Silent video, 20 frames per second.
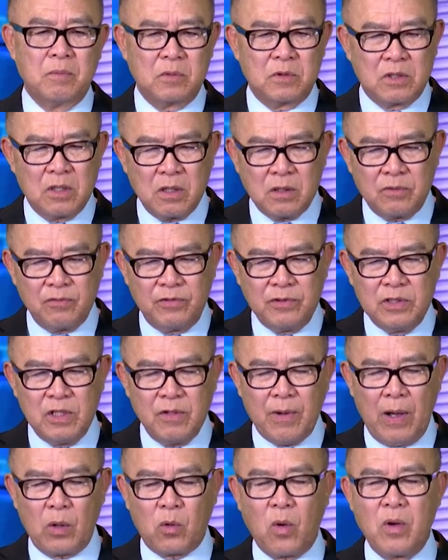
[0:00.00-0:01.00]
Chứ như
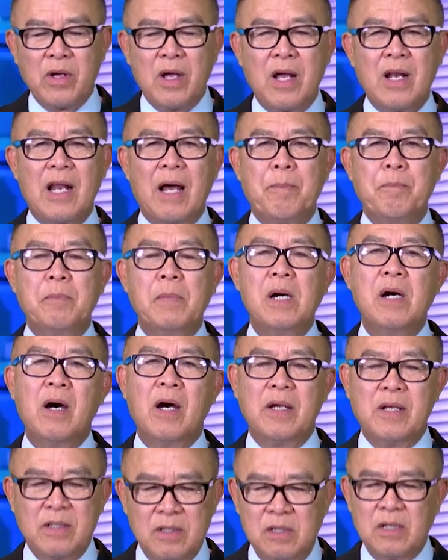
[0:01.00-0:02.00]
vậy có nghĩa là
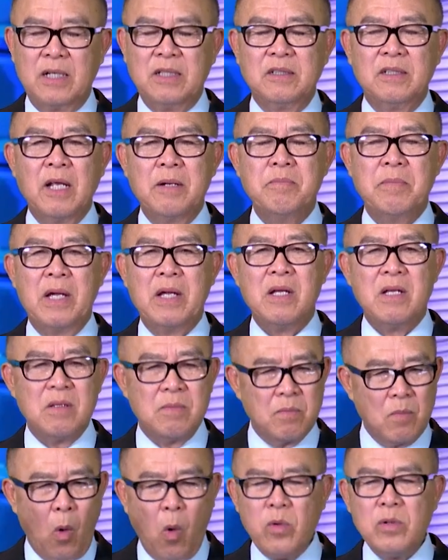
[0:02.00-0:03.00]
mười người dân Mỹ,
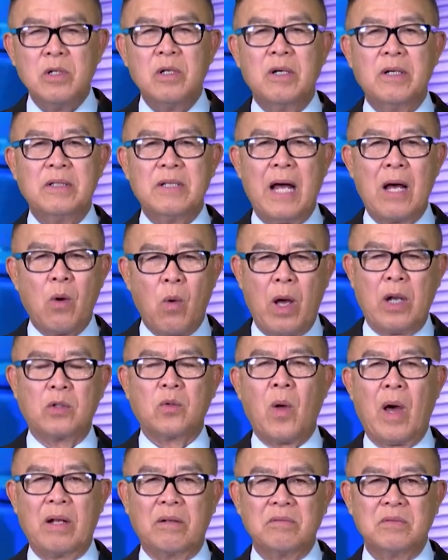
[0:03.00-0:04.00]
bốn người đã hoàn
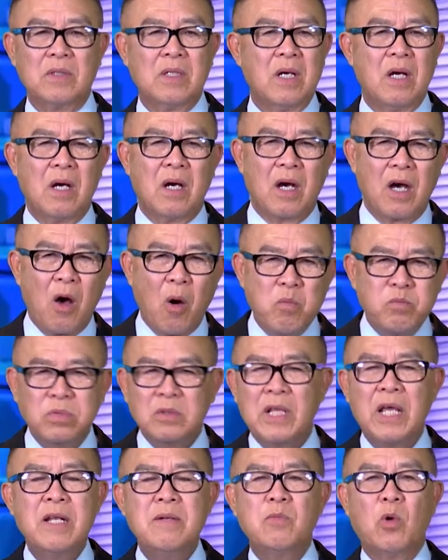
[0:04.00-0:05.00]
toàn không
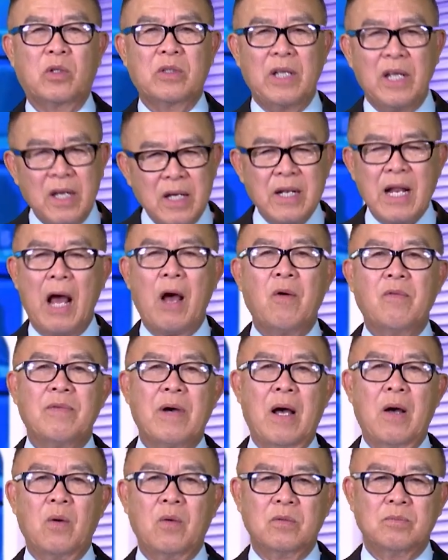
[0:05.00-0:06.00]
tin một tí nào
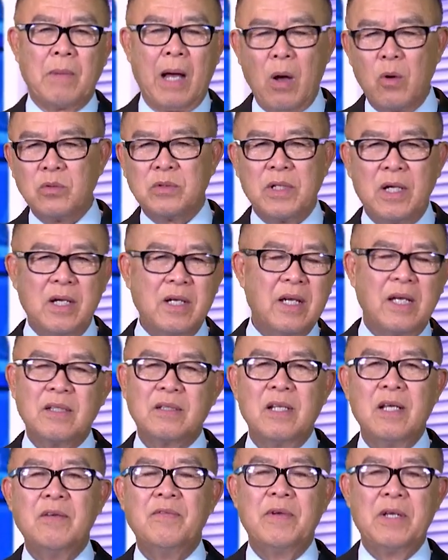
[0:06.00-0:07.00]
vào báo chí hay
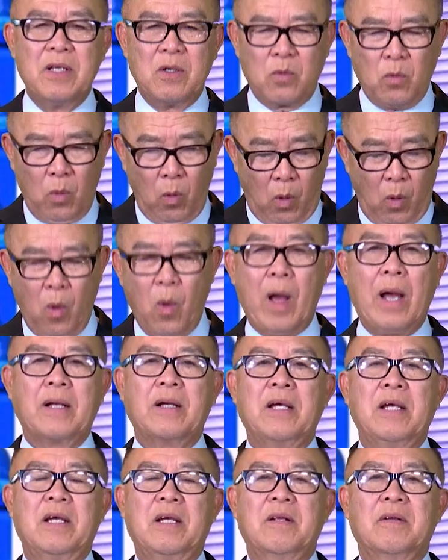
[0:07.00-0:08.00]
ti vi của Hoa
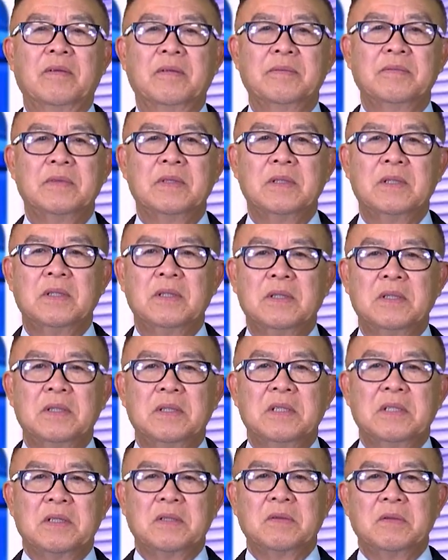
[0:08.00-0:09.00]
Kỳ.
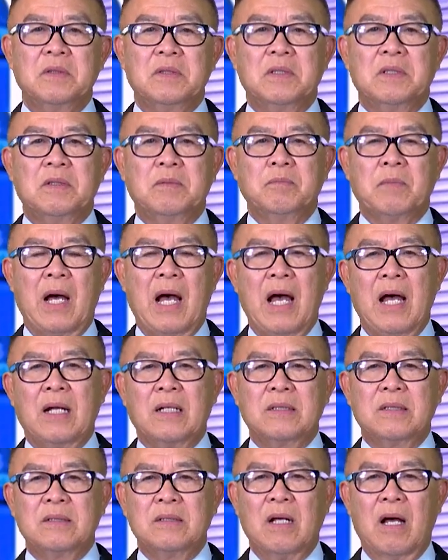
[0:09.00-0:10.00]

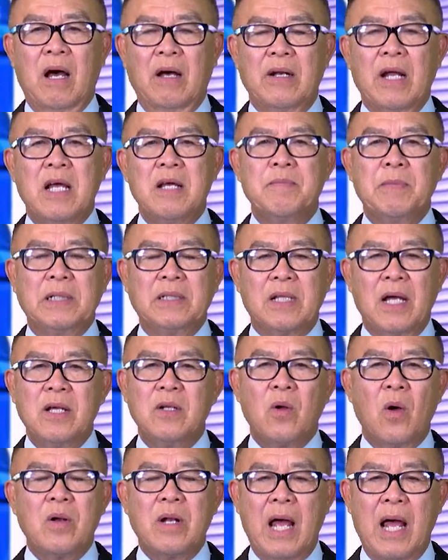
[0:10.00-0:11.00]
Mà ở đây mình thấy
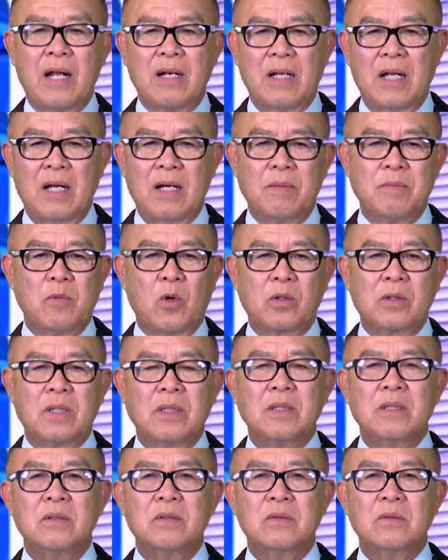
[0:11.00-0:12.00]
rõ ràng là một
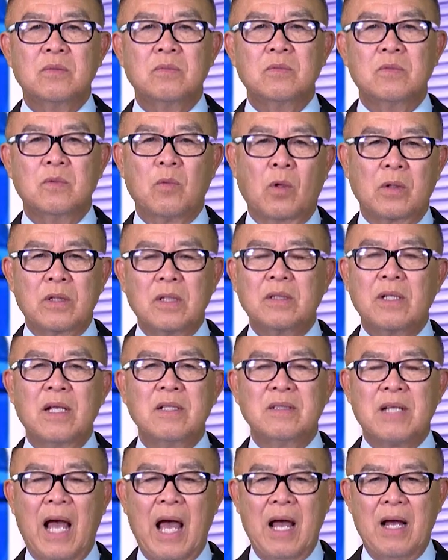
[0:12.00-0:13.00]
cái, một cái
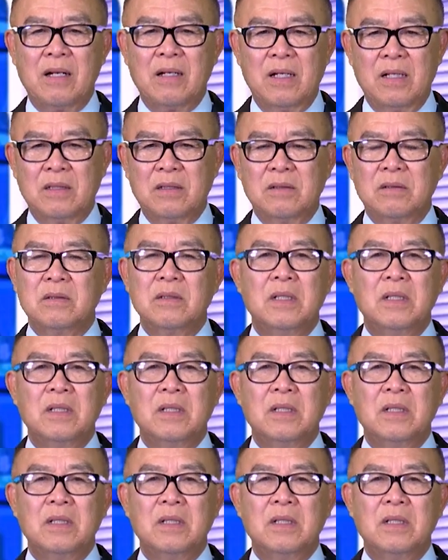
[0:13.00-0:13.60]
tình trạng là